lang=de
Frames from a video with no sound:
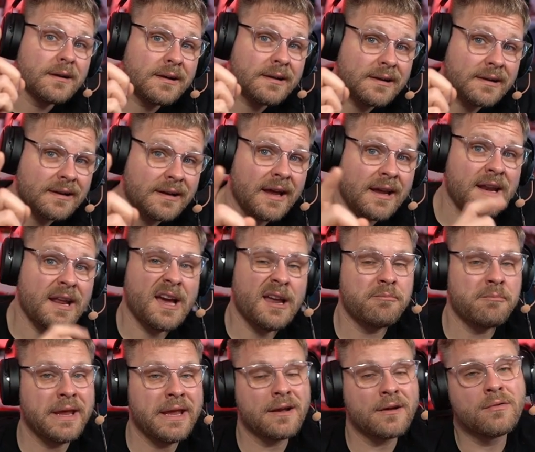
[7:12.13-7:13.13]
Kleine
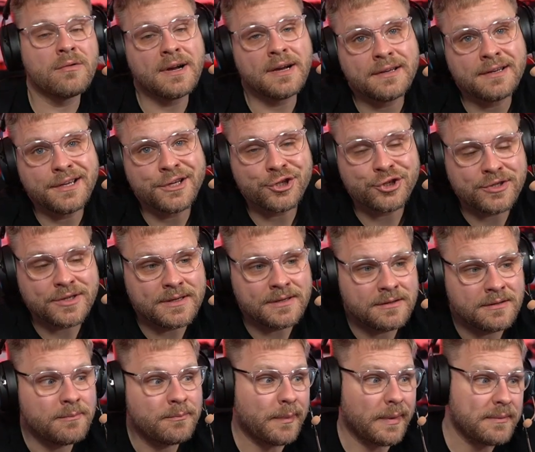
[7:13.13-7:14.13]
Anmerkung an der
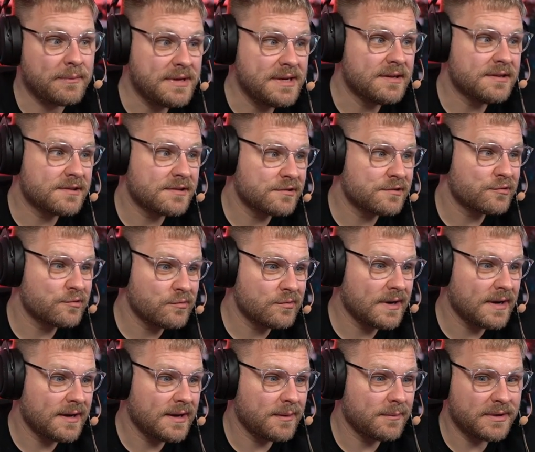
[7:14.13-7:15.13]
Stelle, bei mir ist es nun
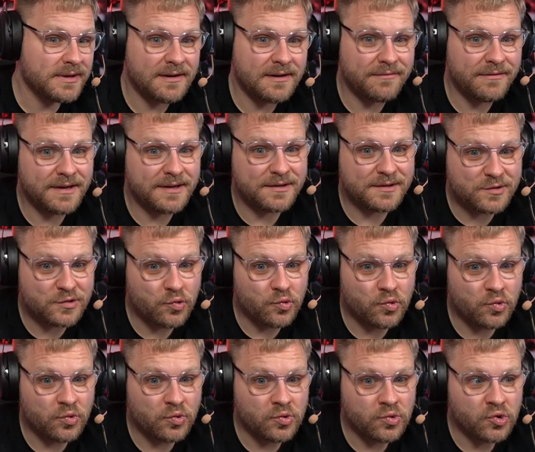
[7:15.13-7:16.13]
leider mittlerweile
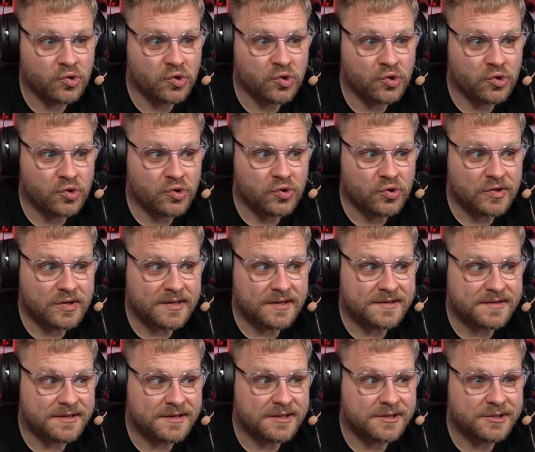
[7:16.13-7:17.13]
so, dass
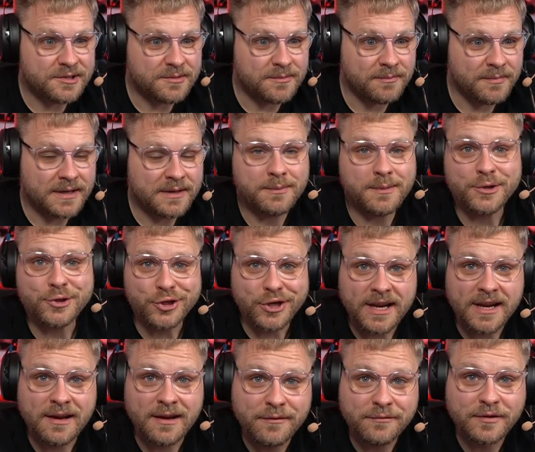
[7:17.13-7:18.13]
ich manchmal
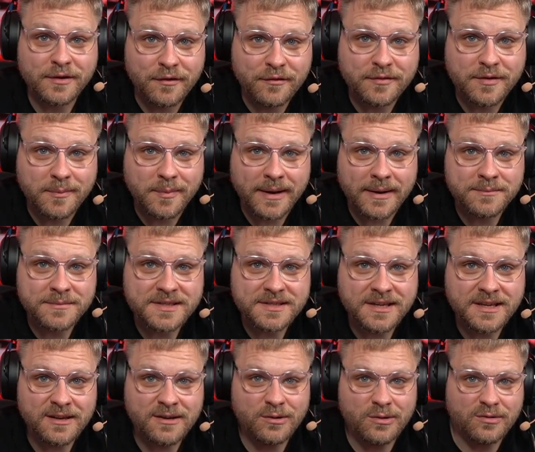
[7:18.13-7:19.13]
schreckhaft auf die Bremse
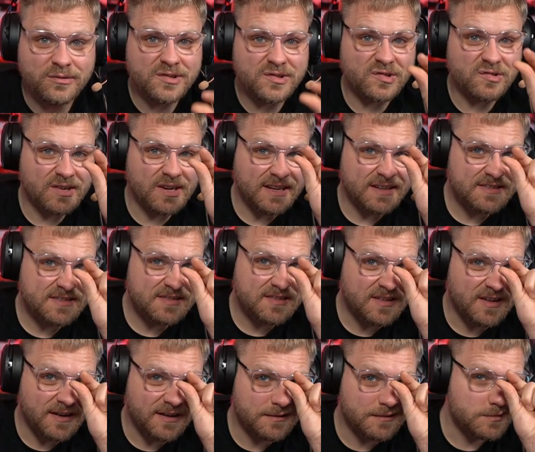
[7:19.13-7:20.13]
gehe und so ein ganz
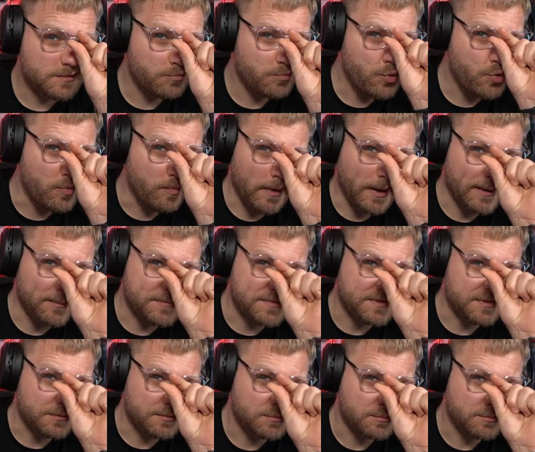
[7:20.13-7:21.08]
kleines Müh bremse.